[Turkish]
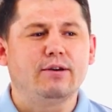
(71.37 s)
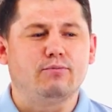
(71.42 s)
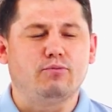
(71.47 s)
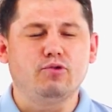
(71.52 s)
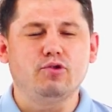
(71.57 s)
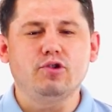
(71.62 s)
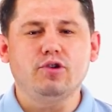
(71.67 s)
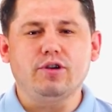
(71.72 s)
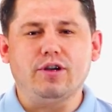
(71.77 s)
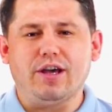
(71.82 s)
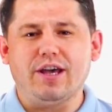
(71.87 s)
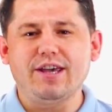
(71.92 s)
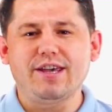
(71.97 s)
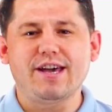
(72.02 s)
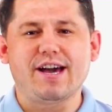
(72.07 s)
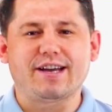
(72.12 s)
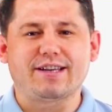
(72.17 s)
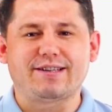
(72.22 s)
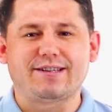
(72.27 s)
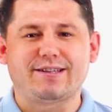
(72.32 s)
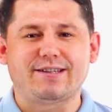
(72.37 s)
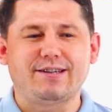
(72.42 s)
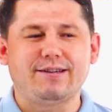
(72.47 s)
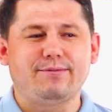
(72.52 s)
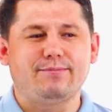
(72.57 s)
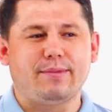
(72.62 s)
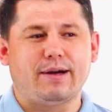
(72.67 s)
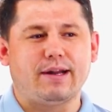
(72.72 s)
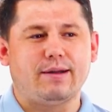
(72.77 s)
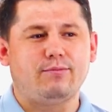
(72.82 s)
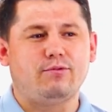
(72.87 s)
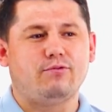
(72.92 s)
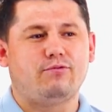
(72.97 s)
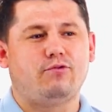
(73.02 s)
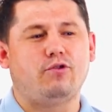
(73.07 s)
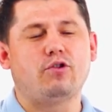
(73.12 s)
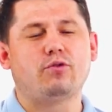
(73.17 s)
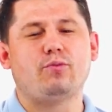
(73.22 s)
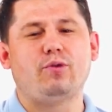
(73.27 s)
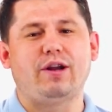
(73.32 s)
buni eng yaxshisi mana bu
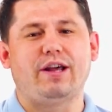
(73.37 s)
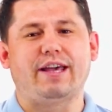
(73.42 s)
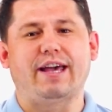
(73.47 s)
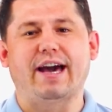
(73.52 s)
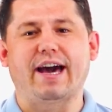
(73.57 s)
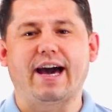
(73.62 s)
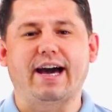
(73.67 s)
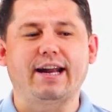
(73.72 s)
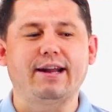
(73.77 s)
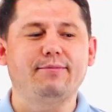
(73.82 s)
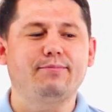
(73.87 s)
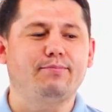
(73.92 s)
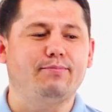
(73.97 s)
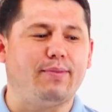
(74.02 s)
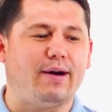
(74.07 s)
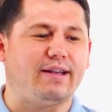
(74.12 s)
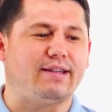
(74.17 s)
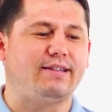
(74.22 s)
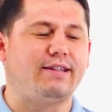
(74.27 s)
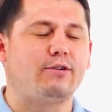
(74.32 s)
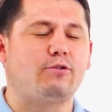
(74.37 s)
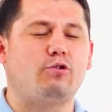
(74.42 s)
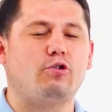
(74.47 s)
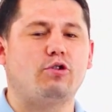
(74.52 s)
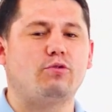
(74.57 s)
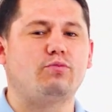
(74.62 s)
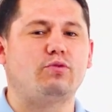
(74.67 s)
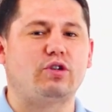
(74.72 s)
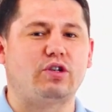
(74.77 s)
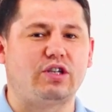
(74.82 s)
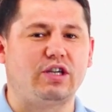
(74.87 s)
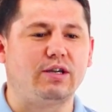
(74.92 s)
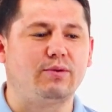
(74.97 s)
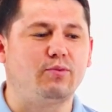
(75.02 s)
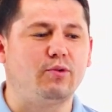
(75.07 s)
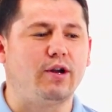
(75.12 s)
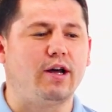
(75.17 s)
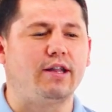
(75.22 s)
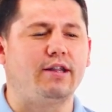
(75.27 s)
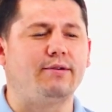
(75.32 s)
formulaga qarab pastda ko'rib chiqsak
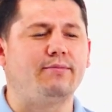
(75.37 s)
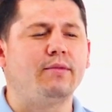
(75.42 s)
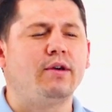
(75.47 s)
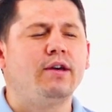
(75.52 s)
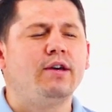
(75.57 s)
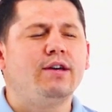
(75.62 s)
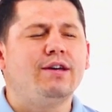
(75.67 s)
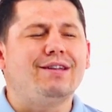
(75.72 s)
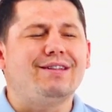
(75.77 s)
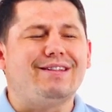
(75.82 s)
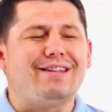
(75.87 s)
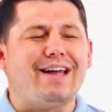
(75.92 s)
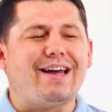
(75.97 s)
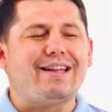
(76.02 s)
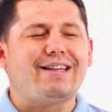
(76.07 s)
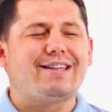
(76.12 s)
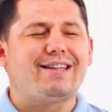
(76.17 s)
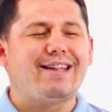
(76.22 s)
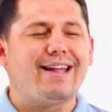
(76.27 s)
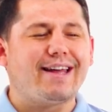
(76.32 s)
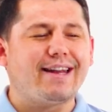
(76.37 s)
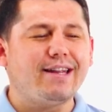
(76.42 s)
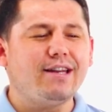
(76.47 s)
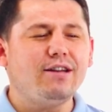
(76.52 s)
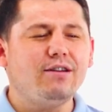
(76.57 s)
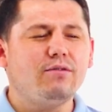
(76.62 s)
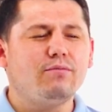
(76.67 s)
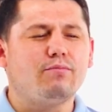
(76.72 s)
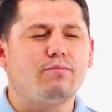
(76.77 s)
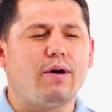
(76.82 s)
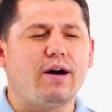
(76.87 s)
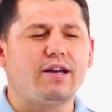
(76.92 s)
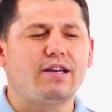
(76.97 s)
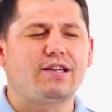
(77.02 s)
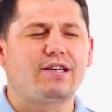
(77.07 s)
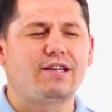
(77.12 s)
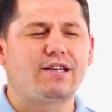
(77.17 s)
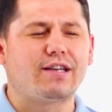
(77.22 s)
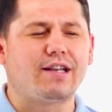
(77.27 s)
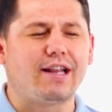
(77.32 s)
bo'ladi darslerin
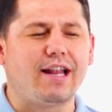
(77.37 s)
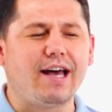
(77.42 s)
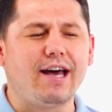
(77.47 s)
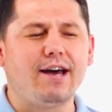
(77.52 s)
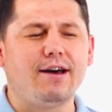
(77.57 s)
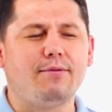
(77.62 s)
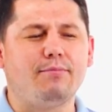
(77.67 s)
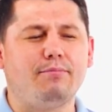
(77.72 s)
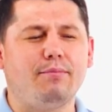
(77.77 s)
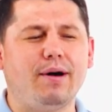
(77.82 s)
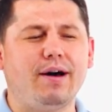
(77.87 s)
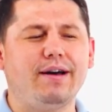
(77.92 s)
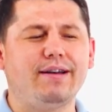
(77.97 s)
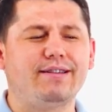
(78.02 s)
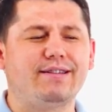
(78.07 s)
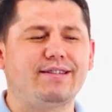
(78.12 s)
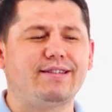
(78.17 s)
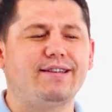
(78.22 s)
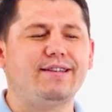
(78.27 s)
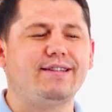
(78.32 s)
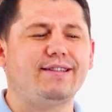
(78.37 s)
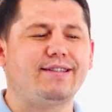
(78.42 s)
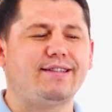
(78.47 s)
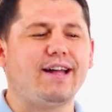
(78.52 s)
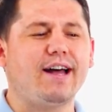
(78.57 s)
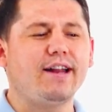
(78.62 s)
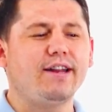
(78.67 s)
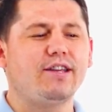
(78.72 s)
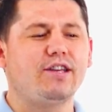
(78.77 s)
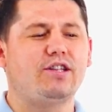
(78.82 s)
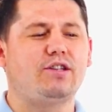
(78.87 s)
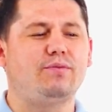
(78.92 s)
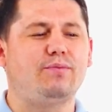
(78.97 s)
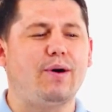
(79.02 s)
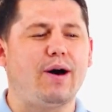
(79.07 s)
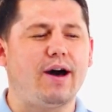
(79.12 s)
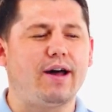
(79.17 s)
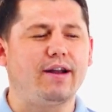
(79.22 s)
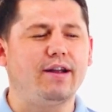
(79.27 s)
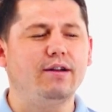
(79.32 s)
boshlamasidan
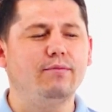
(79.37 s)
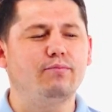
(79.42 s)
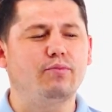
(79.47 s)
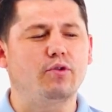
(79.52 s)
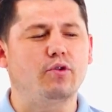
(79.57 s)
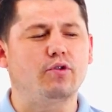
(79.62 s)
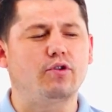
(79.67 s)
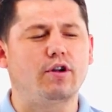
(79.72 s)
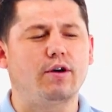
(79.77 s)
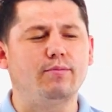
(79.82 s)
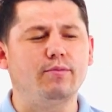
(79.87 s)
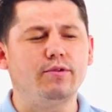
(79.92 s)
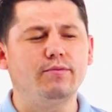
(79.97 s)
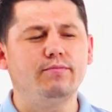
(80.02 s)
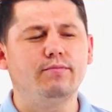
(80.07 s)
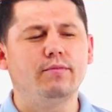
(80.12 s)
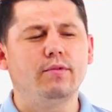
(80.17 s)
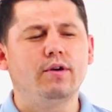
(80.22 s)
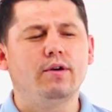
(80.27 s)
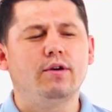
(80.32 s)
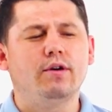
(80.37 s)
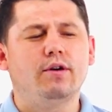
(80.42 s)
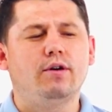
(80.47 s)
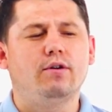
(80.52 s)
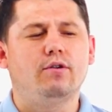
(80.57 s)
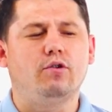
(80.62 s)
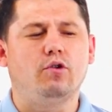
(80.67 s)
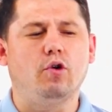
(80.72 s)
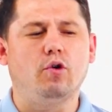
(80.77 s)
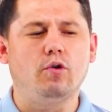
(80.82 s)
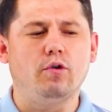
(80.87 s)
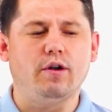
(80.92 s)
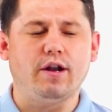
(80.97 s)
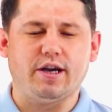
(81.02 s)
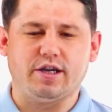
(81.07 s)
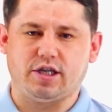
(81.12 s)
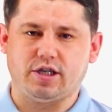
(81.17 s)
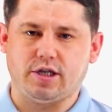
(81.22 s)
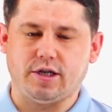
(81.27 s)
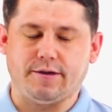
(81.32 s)
itibaren programım
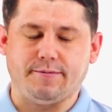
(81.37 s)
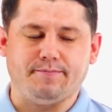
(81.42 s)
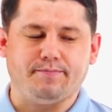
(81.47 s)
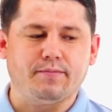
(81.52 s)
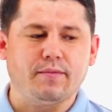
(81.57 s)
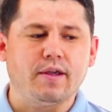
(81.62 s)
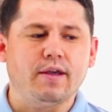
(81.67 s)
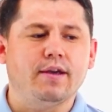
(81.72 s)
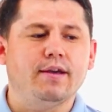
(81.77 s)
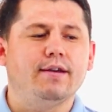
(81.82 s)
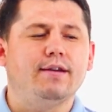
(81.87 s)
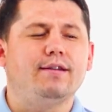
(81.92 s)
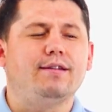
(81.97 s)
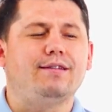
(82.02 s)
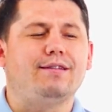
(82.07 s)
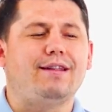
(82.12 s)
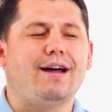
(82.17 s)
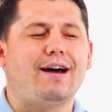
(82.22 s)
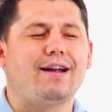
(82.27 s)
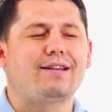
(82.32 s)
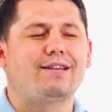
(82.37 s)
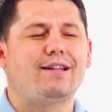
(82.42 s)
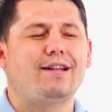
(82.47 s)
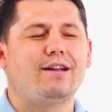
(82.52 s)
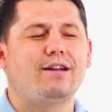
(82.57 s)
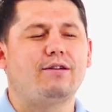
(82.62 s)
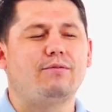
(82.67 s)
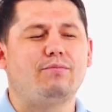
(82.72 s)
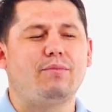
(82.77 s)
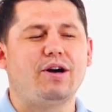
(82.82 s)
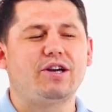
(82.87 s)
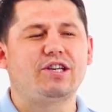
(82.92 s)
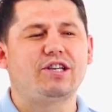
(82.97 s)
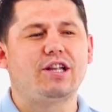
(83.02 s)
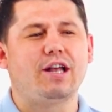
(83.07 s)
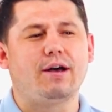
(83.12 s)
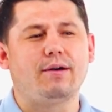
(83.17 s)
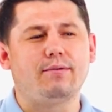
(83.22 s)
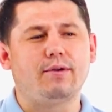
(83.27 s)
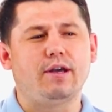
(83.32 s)
yoğunlaştı darsların
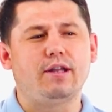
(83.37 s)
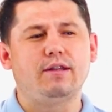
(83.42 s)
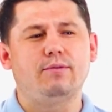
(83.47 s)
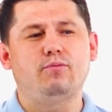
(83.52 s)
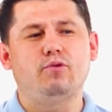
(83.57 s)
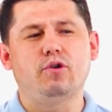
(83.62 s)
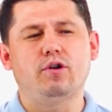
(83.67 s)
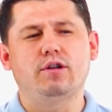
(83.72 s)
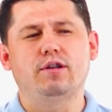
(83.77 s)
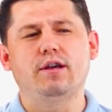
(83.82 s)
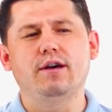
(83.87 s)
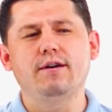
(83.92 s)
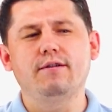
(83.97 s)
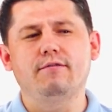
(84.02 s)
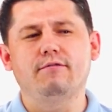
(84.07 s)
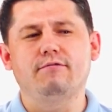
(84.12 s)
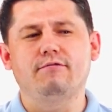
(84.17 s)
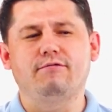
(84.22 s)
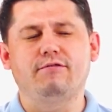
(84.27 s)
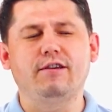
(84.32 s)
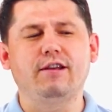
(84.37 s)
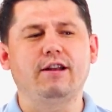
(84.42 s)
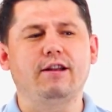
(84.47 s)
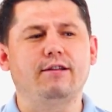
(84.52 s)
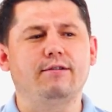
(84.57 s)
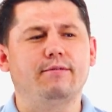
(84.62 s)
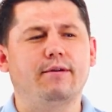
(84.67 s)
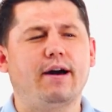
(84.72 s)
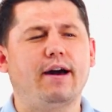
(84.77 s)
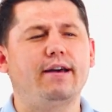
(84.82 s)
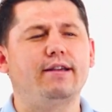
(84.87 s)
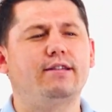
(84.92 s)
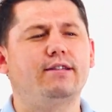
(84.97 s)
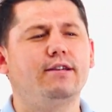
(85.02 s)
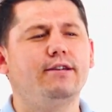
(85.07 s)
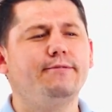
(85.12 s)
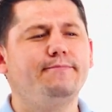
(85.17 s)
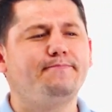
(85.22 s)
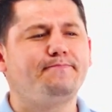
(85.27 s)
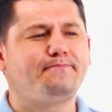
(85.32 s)
başla endi bu yerda fil qaysi